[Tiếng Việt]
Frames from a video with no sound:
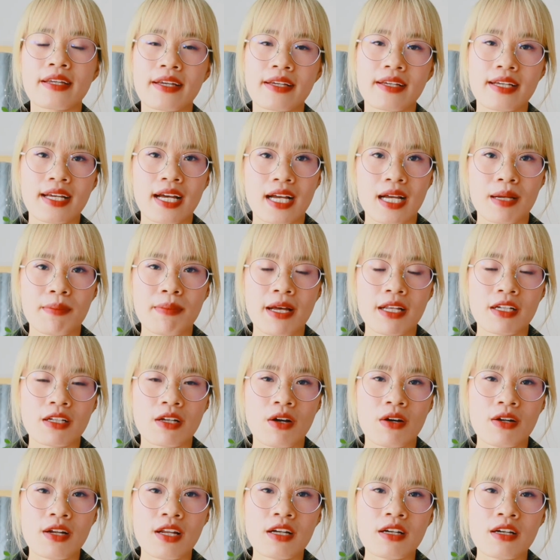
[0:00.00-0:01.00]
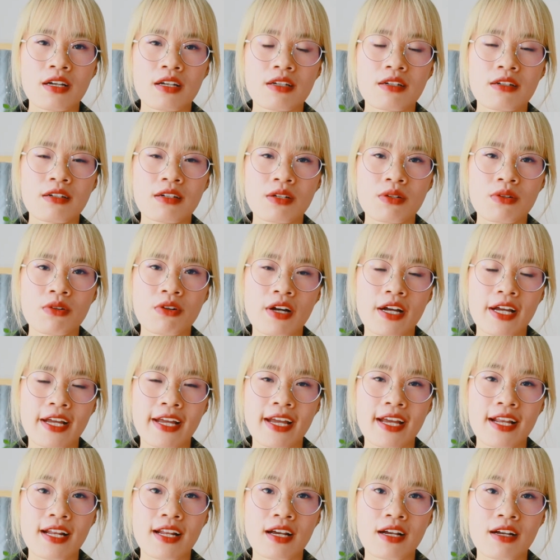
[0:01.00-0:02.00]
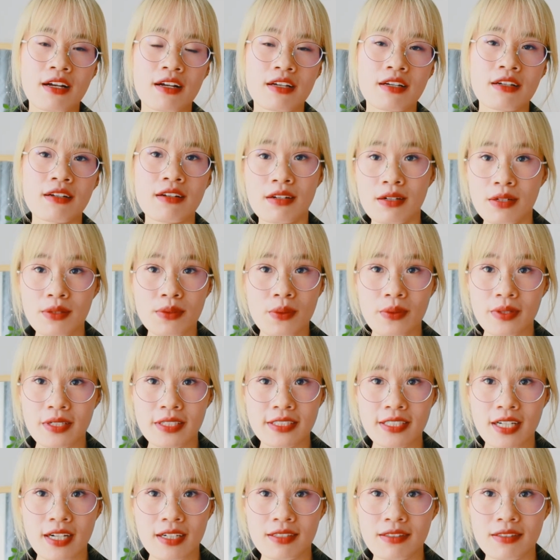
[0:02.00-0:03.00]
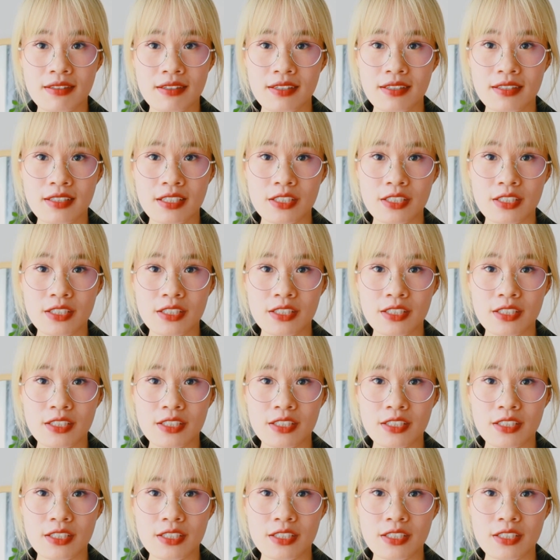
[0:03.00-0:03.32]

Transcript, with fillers: kể cả các bạn có là người hướng ngoại hay là người hướng nội đi chăng nữa